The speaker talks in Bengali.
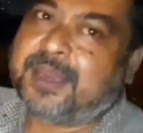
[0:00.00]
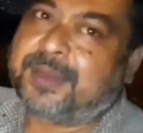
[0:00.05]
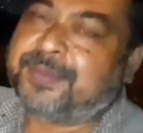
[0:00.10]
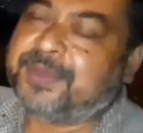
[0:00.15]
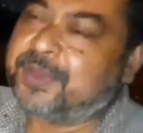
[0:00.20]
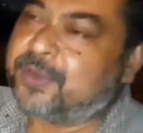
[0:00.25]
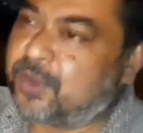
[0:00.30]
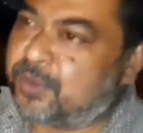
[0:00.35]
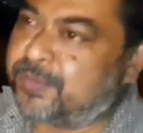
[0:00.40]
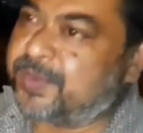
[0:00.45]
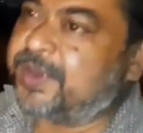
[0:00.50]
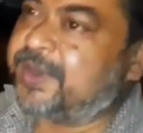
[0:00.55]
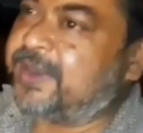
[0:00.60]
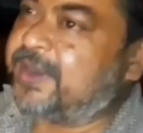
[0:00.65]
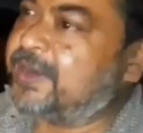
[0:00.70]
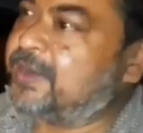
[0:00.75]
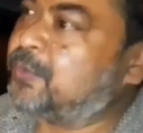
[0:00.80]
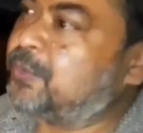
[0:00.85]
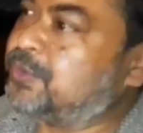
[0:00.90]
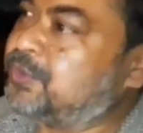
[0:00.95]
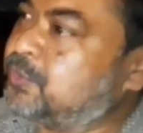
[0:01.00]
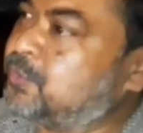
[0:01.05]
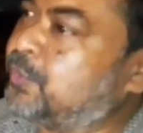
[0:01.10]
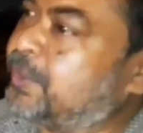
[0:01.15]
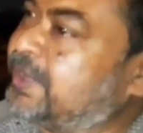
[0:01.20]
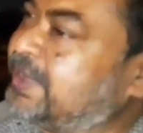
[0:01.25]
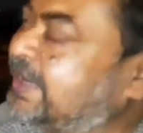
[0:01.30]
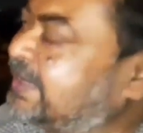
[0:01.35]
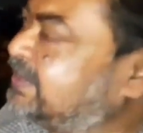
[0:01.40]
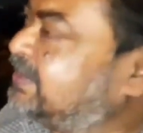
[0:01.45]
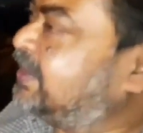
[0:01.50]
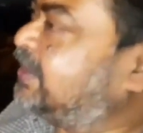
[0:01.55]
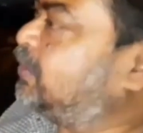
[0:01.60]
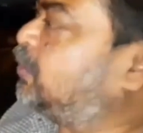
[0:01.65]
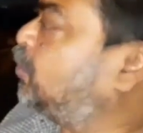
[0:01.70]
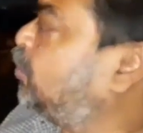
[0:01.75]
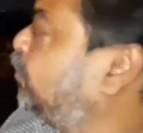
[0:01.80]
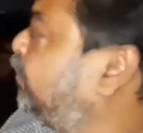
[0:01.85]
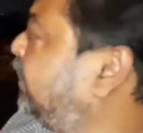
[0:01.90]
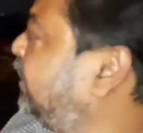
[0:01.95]
আমাদের কমরেডরাই করে যাচ্ছেন
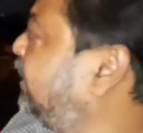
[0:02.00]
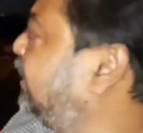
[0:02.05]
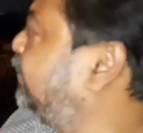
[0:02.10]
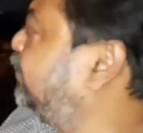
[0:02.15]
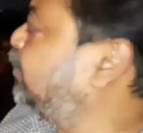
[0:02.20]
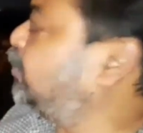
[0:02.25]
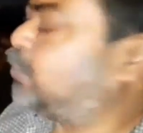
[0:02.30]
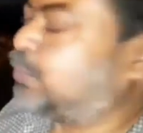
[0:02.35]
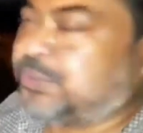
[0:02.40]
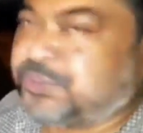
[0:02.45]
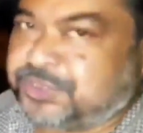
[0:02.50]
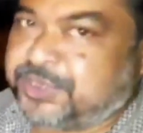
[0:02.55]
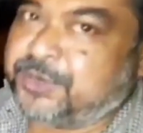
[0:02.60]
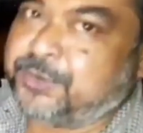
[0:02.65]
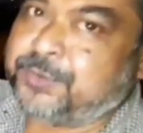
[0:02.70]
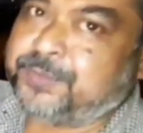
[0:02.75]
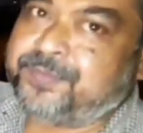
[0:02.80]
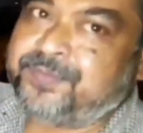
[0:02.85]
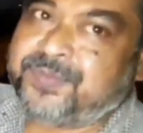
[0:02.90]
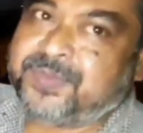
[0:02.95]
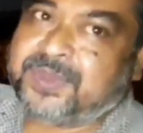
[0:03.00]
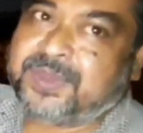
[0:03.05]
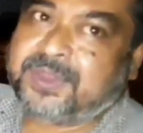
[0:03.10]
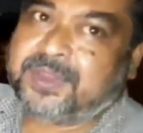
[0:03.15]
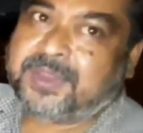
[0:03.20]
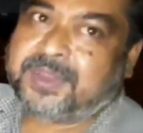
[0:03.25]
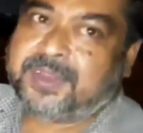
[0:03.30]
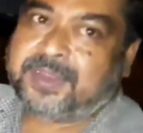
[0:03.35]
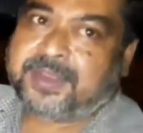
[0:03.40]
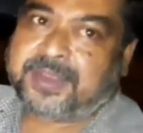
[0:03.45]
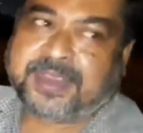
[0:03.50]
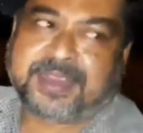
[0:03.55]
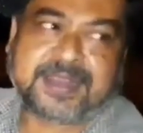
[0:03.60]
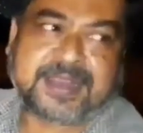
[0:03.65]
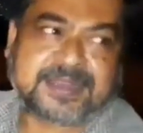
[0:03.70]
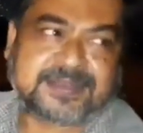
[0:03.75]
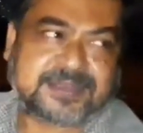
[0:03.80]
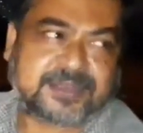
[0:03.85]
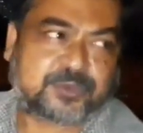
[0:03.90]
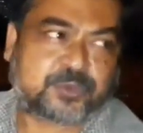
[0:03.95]
করবেন এবং করছেনও এই
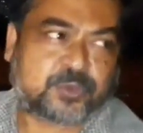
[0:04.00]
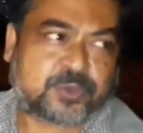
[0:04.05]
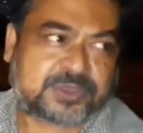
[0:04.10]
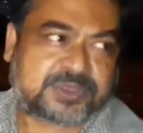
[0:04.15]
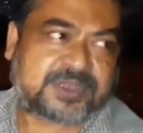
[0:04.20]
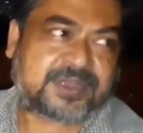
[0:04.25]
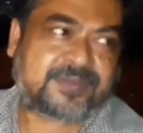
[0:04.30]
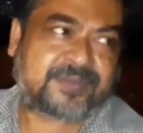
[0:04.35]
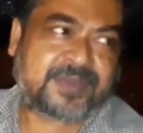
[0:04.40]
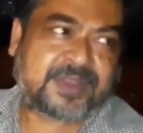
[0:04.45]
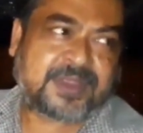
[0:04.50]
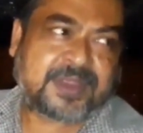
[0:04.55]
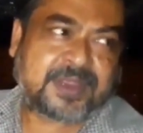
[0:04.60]
কাজটা চলছে